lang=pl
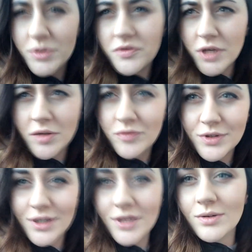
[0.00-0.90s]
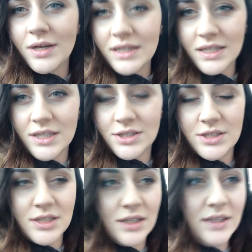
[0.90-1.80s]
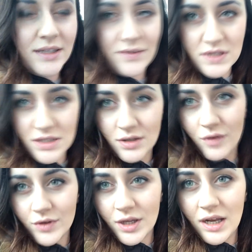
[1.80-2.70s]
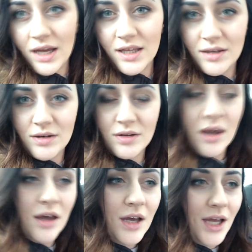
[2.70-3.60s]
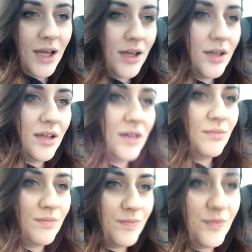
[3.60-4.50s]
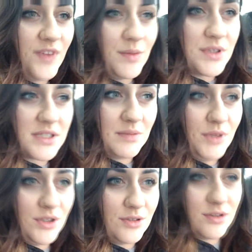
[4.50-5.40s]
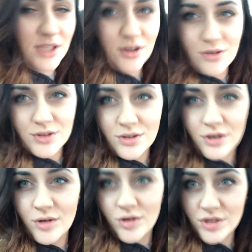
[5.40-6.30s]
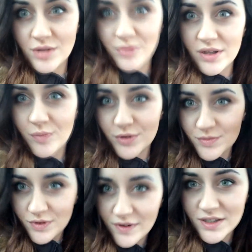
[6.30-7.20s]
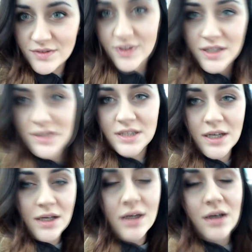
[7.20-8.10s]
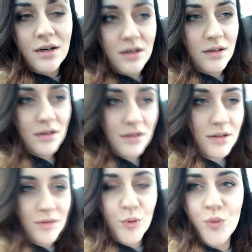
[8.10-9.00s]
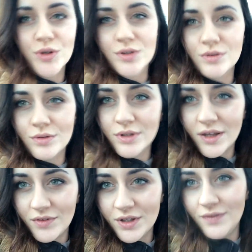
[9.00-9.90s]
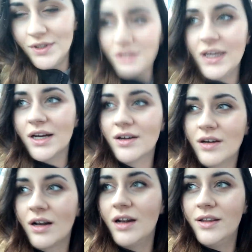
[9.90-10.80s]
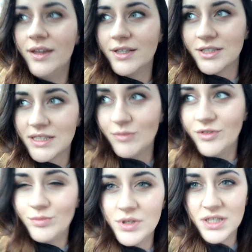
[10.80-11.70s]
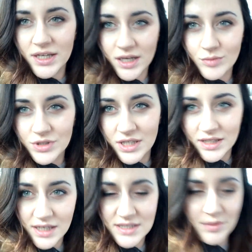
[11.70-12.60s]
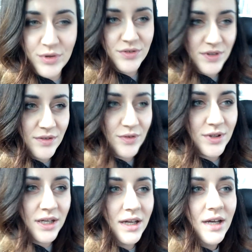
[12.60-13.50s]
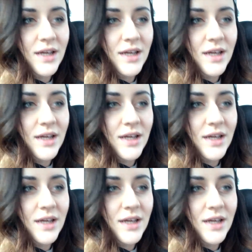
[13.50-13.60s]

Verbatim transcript: będzie, w jakim foteliku Antek jeździ, nienawidzę tego fotela i e, wiem, że za miesiąc jakoś go się będę pozbywać, więc och, po prostu nawet nie wiecie jak klnę czasami w myślach, jak muszę Antka zapiąć w ten fotel